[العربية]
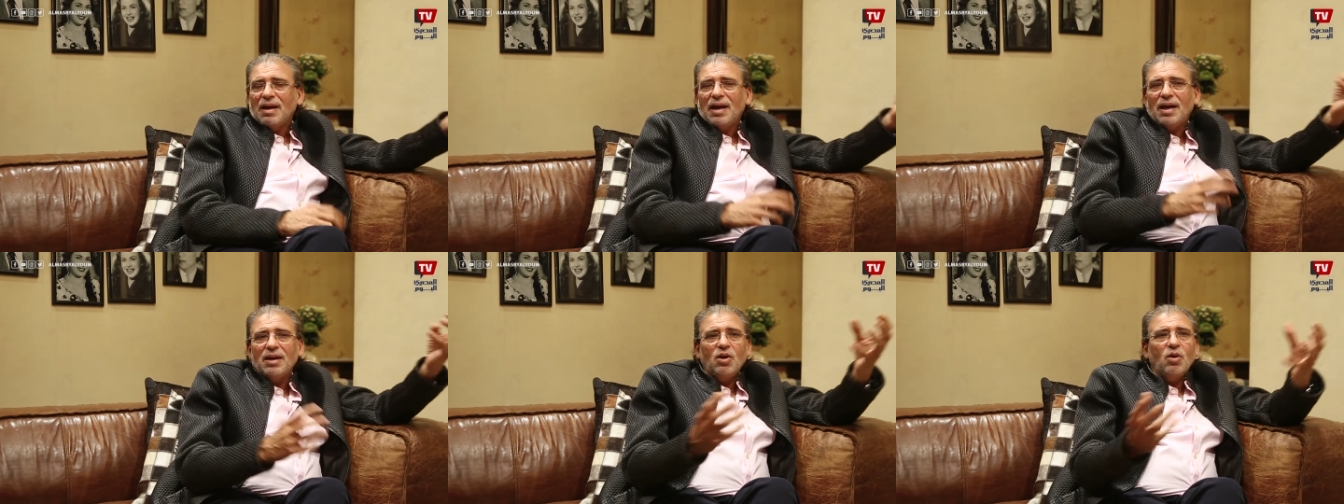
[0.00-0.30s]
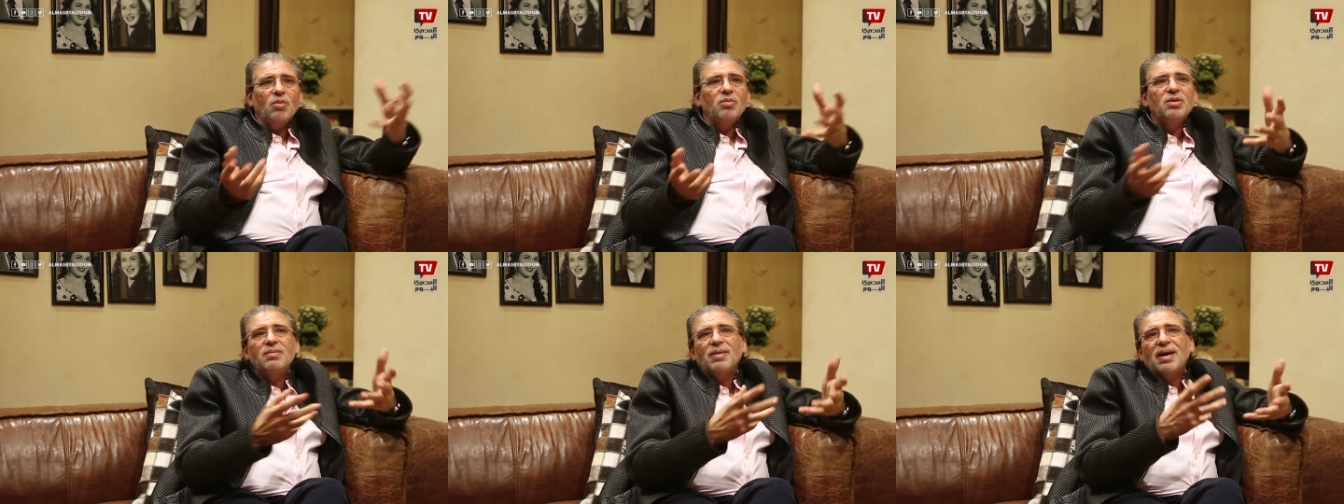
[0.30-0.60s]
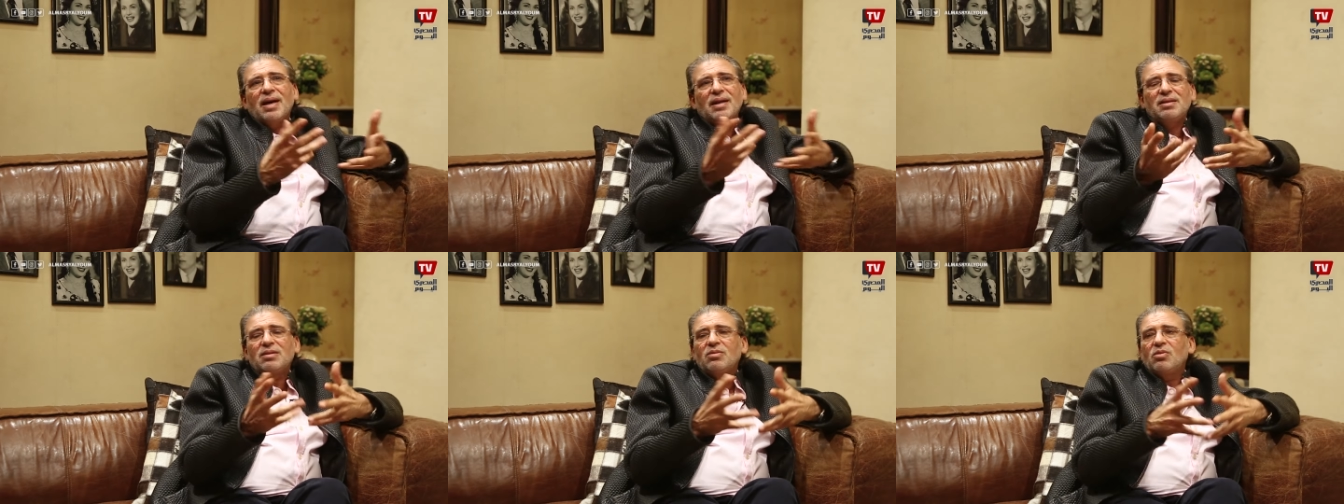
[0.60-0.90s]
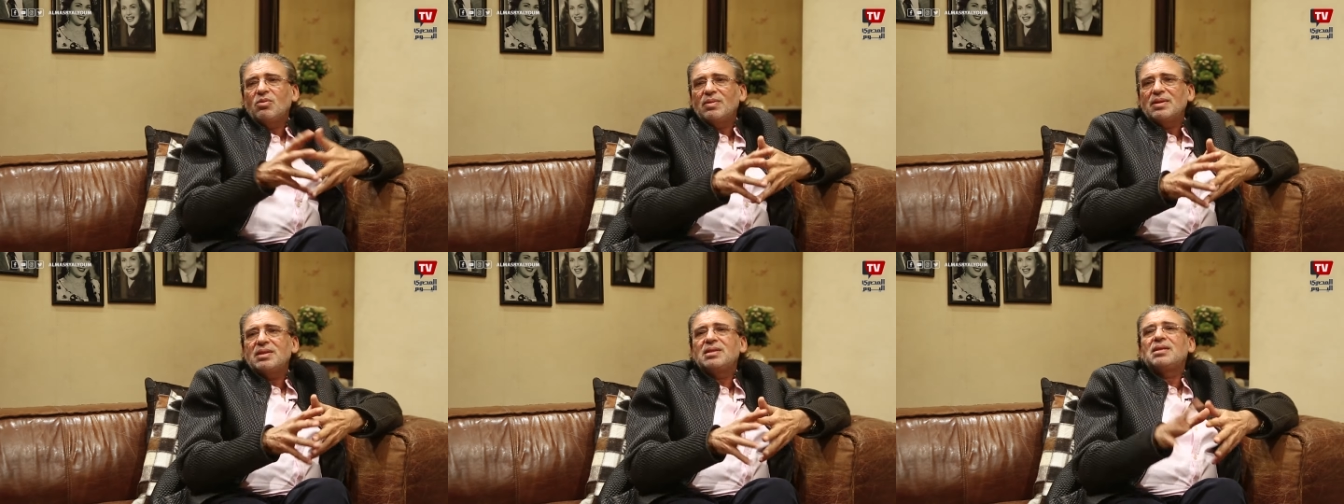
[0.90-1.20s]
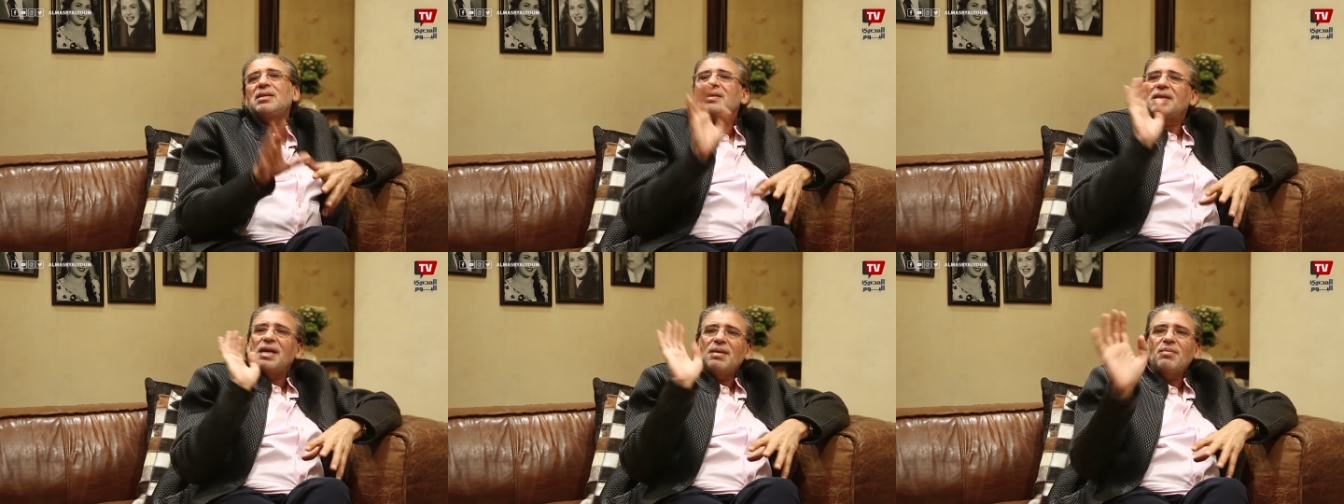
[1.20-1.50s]
انا عمري ما خدت
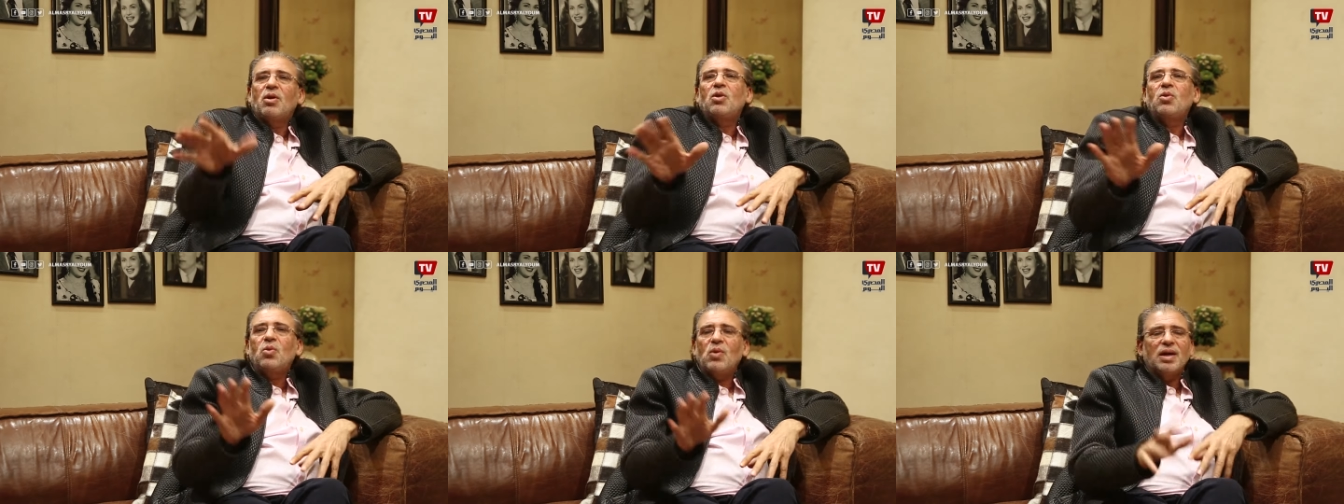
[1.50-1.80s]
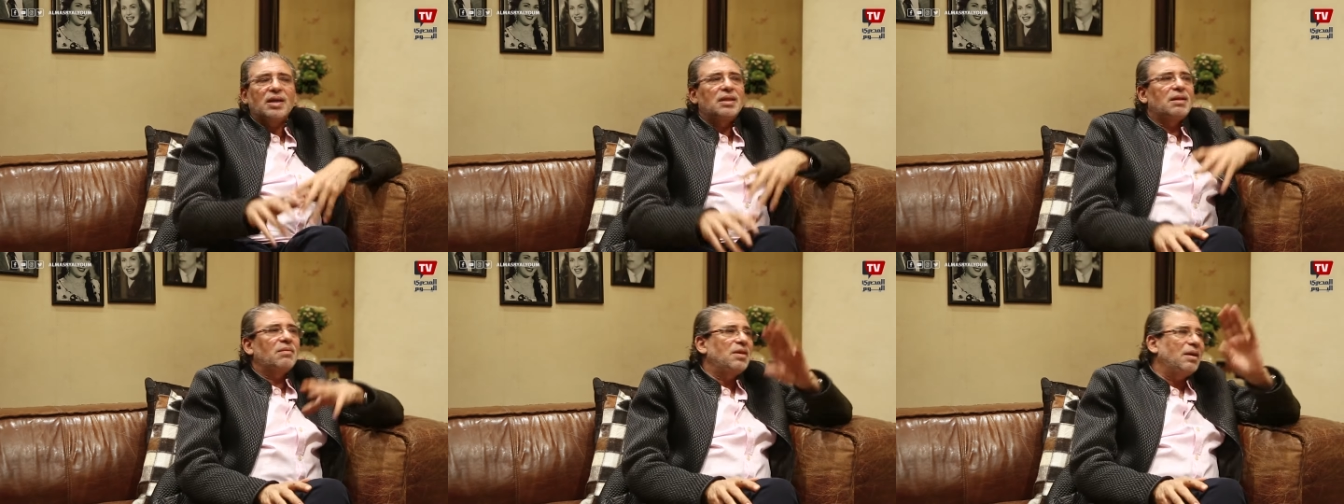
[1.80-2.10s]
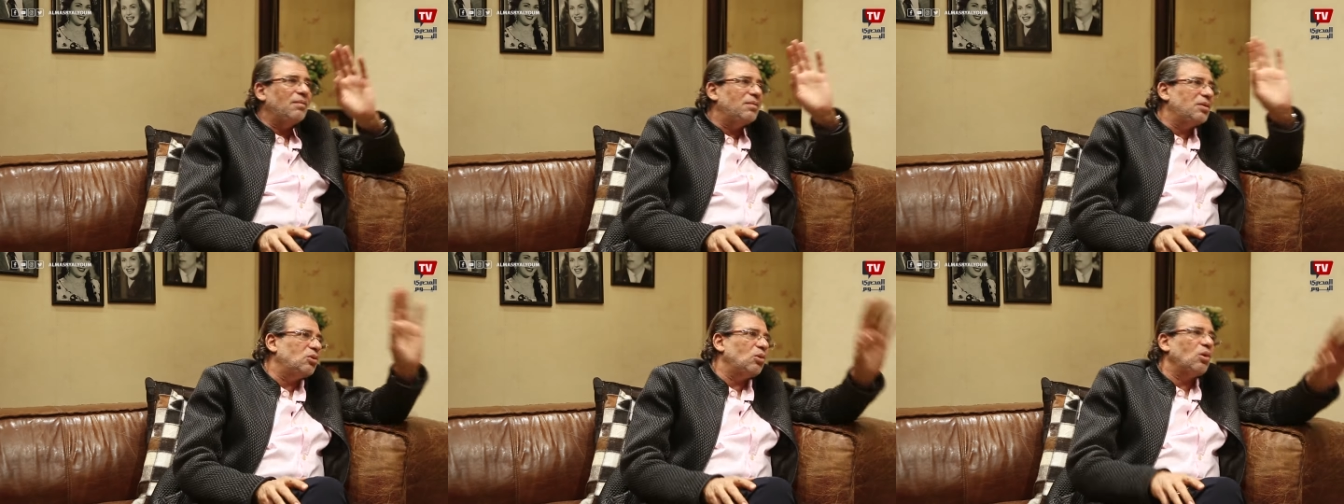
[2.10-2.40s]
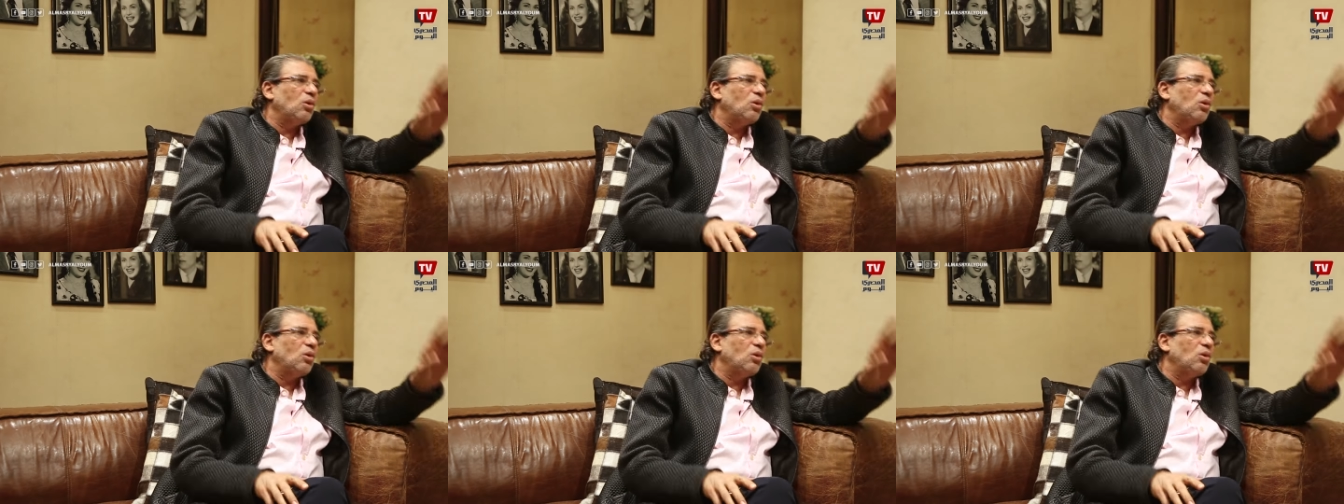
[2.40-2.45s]
ممثل زي ما هو كده بيعمل